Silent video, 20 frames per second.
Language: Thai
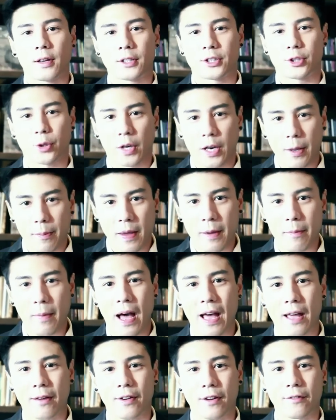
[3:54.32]
สวัสดีปีให
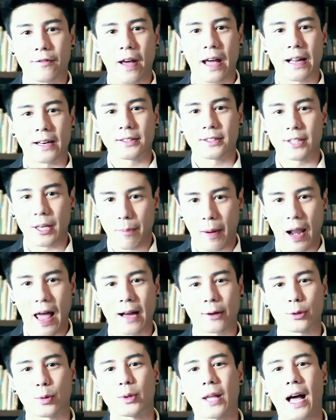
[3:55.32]
ม่แฟนๆหนังสือแพล
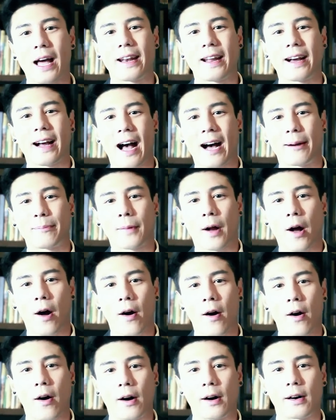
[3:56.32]
วทุกท่านนะครับ ก็
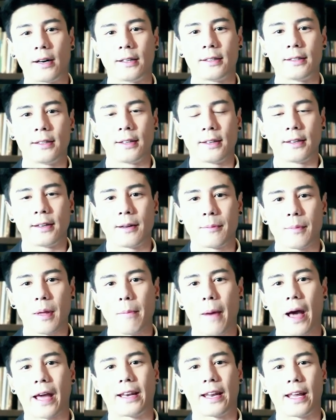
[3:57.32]
ปี
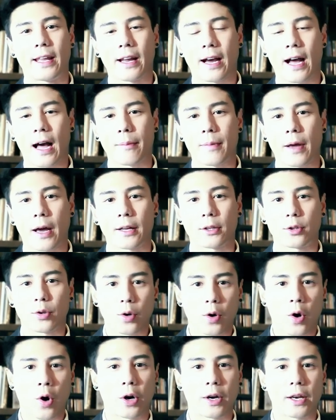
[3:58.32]
ใหม่นี้นะครับ อยากให้
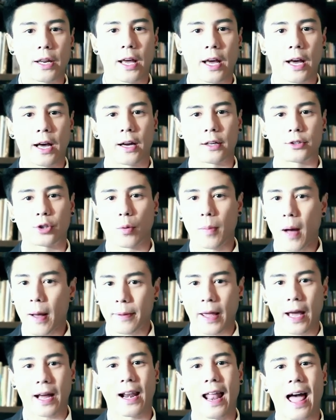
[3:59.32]
ทุกคนเนี่ยสุขภาพ
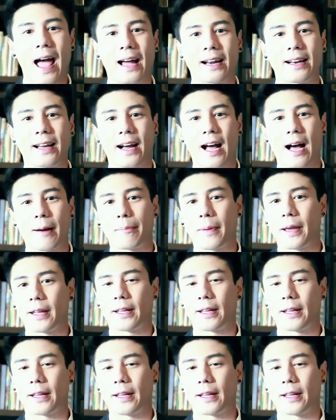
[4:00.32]
แข็งแรงนะครับ ปี